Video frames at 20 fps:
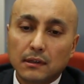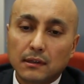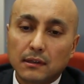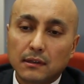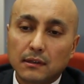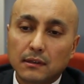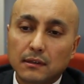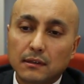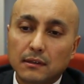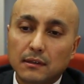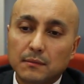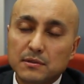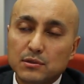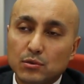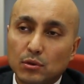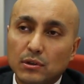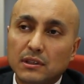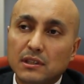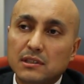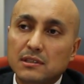E, biz
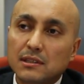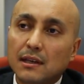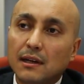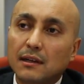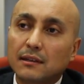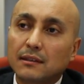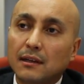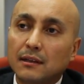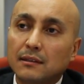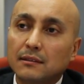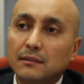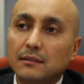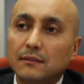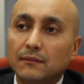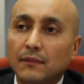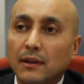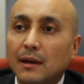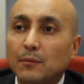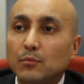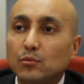yöneticilerden
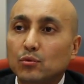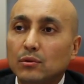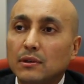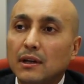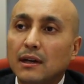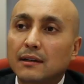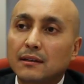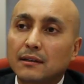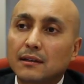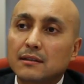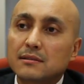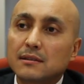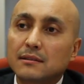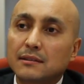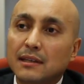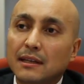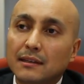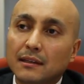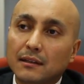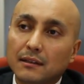veya müdürlerden aslında
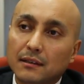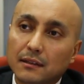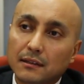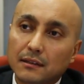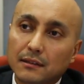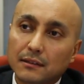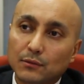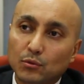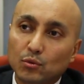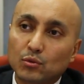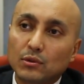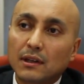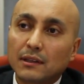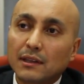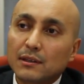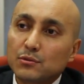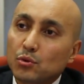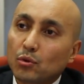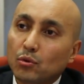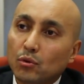teknik
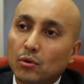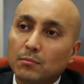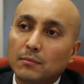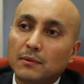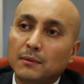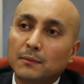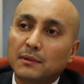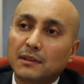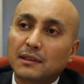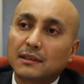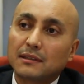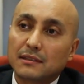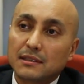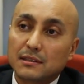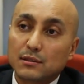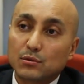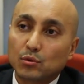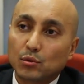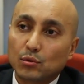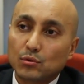dünyadan çok kopmamalarını
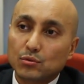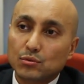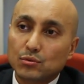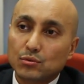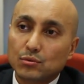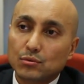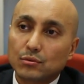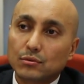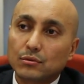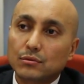istiyoruz.